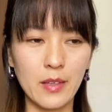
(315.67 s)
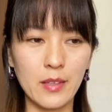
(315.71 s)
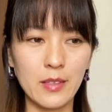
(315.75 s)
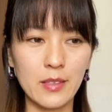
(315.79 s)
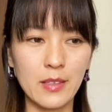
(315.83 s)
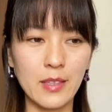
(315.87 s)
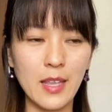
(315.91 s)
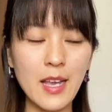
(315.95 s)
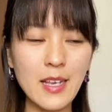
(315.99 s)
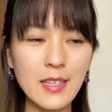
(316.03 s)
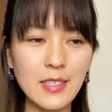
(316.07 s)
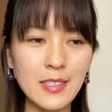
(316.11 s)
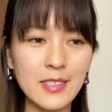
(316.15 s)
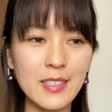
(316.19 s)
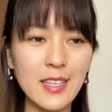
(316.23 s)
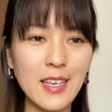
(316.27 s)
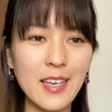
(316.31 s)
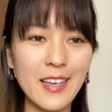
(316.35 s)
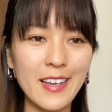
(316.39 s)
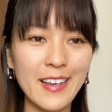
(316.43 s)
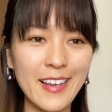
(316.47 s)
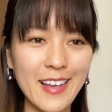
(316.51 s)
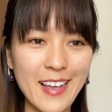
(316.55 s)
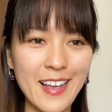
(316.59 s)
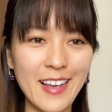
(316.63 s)
男
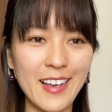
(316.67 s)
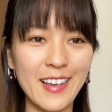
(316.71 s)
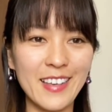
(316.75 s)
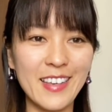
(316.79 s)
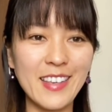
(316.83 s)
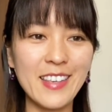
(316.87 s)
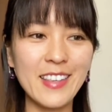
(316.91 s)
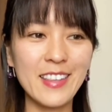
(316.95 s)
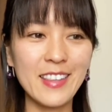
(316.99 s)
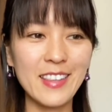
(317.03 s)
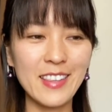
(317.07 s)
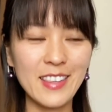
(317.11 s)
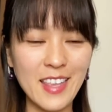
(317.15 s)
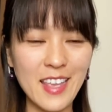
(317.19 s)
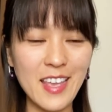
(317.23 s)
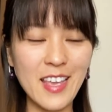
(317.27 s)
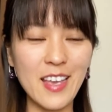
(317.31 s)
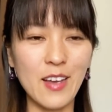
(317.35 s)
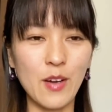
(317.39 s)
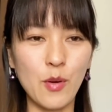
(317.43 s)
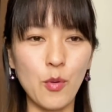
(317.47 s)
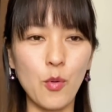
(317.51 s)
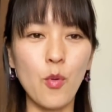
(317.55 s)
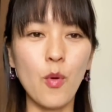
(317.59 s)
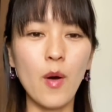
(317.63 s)
性が行っ
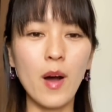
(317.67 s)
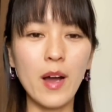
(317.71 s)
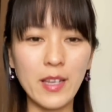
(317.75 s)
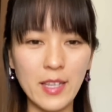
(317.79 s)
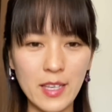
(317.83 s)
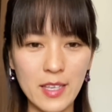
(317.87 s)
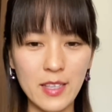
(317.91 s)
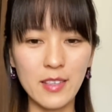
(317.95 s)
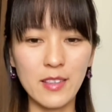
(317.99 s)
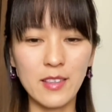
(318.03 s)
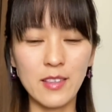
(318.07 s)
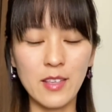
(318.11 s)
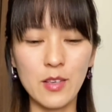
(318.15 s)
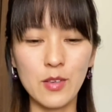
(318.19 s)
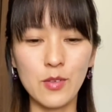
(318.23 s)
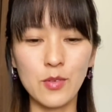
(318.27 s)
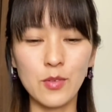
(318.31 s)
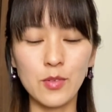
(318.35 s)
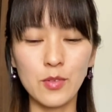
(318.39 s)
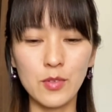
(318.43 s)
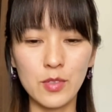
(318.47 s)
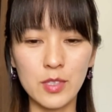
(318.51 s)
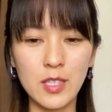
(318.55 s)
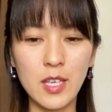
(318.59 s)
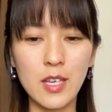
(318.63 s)
て終わりって
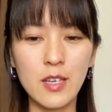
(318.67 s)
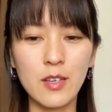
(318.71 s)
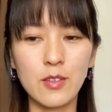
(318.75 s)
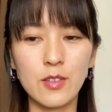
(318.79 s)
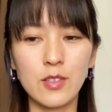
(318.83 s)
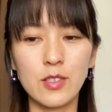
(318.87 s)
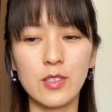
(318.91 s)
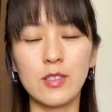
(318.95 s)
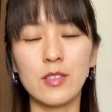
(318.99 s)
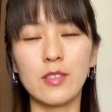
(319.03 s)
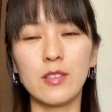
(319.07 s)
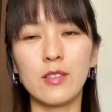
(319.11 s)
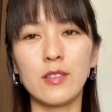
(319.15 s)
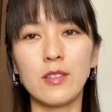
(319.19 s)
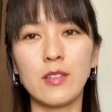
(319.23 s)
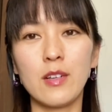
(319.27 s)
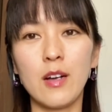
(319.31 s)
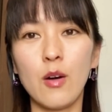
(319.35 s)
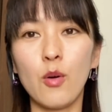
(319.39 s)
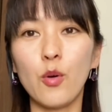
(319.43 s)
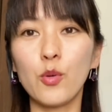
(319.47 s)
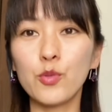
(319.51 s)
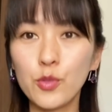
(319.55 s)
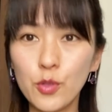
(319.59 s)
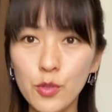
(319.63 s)
いうセックス
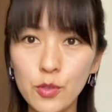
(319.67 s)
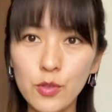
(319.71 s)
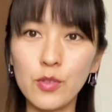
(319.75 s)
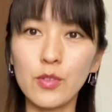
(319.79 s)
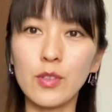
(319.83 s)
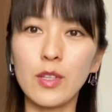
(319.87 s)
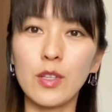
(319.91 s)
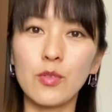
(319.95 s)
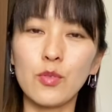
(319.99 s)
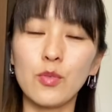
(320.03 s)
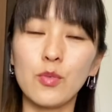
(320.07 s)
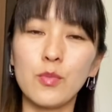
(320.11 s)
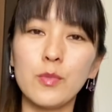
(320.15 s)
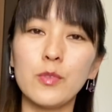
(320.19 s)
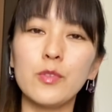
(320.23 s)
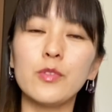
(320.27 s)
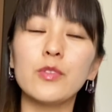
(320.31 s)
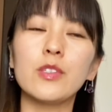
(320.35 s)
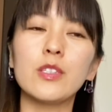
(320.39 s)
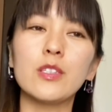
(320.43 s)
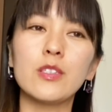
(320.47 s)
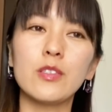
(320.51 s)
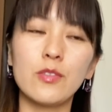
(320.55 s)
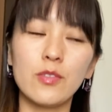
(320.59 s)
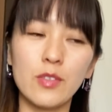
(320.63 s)
がほとんどだと思
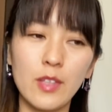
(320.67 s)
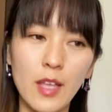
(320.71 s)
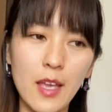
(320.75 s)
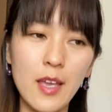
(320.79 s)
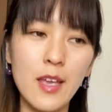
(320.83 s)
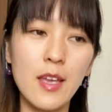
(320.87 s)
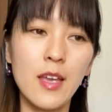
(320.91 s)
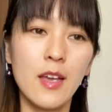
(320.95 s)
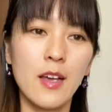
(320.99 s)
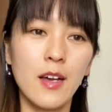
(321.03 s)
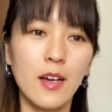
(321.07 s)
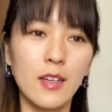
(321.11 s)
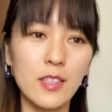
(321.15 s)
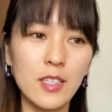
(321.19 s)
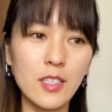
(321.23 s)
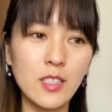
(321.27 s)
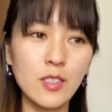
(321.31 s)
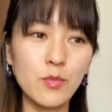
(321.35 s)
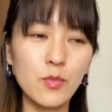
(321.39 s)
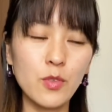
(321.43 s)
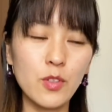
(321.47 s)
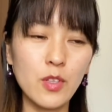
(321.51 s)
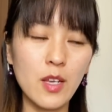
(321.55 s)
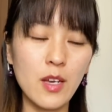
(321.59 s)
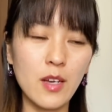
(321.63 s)
うんですよね。
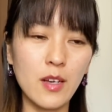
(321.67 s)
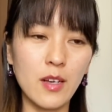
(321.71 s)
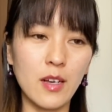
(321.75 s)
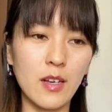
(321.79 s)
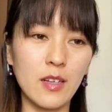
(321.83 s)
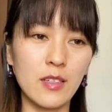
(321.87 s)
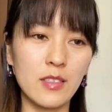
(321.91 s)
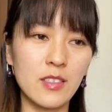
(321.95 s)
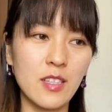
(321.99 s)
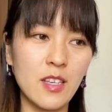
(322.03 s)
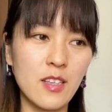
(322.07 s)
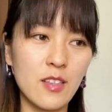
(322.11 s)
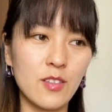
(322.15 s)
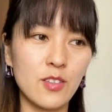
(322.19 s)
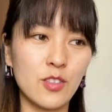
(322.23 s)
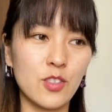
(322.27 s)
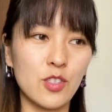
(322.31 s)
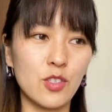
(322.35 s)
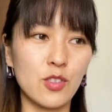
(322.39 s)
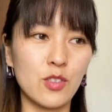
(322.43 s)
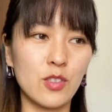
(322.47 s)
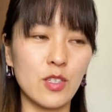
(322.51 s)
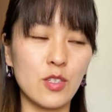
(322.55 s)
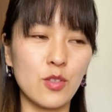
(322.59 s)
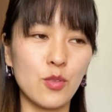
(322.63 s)
私もなんか
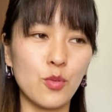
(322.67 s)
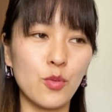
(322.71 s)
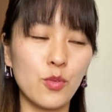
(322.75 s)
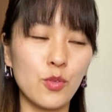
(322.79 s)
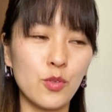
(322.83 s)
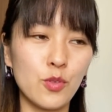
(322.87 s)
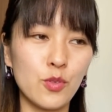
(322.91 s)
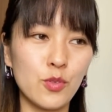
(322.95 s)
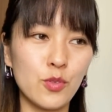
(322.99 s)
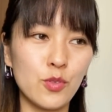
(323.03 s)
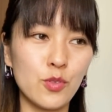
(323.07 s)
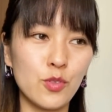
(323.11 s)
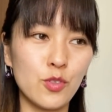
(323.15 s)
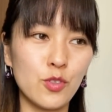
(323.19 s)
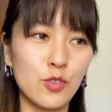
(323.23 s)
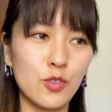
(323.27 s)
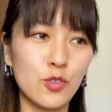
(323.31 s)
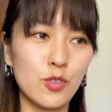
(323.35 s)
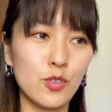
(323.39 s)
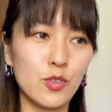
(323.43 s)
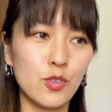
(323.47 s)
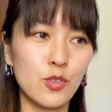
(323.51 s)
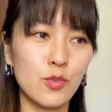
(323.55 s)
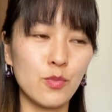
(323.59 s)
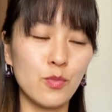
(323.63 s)
セックスってそうい
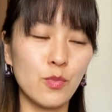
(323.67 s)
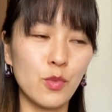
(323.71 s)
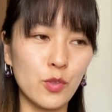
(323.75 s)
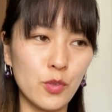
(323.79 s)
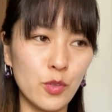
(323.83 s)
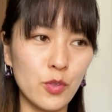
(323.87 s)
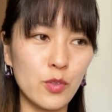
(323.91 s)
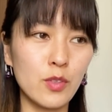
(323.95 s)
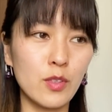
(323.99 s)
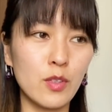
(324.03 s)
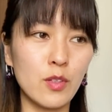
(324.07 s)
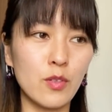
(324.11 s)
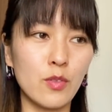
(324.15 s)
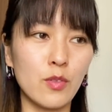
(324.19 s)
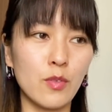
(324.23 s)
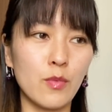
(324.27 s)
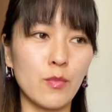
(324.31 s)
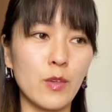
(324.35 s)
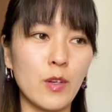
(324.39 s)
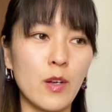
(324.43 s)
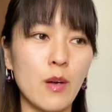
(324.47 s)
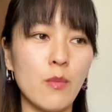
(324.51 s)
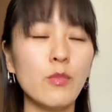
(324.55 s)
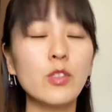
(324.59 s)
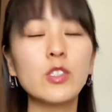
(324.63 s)
うものっていう
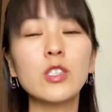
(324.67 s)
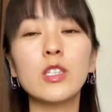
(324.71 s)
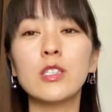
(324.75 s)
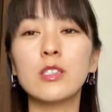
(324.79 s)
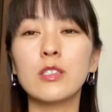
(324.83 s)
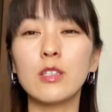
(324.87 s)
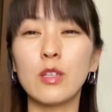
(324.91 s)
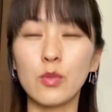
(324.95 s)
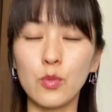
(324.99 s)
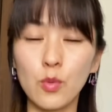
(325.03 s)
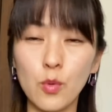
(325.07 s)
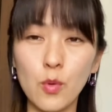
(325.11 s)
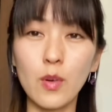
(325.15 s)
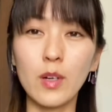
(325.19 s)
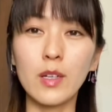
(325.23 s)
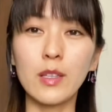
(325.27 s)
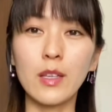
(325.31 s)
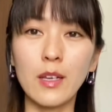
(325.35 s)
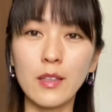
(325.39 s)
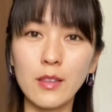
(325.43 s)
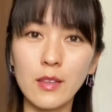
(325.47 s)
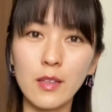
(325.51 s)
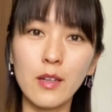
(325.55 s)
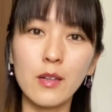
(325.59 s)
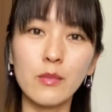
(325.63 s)
のがもしかしたらどこか
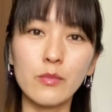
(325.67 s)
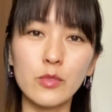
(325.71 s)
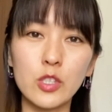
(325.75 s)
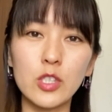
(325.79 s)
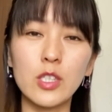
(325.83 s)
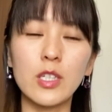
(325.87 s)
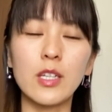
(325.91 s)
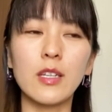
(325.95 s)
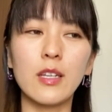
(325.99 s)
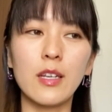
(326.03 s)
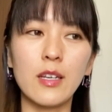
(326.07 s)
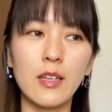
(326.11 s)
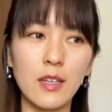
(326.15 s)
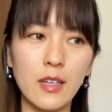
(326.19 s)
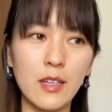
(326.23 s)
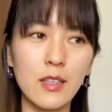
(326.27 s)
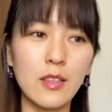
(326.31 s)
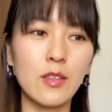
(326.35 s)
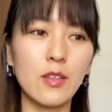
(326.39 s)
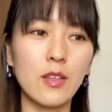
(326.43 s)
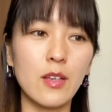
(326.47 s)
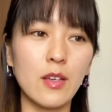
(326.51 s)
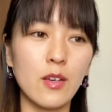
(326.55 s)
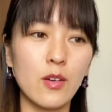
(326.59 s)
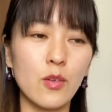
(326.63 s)
であったかもしれない
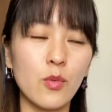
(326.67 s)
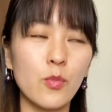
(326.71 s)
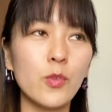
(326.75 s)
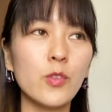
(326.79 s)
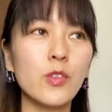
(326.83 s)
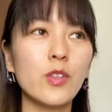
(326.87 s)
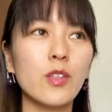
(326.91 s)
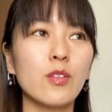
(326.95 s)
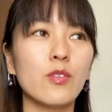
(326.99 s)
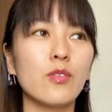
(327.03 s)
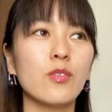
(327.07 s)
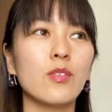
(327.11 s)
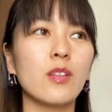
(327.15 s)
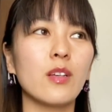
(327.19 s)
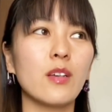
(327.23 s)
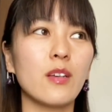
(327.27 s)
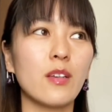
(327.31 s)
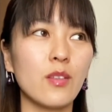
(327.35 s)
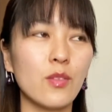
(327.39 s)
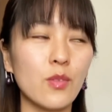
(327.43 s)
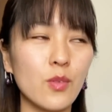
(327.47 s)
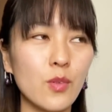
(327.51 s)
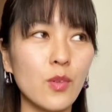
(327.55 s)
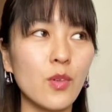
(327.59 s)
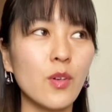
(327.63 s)
なって思ってるんだ
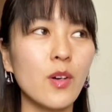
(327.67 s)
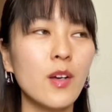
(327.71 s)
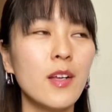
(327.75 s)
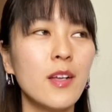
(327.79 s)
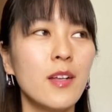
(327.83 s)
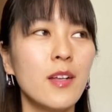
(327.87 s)
けど、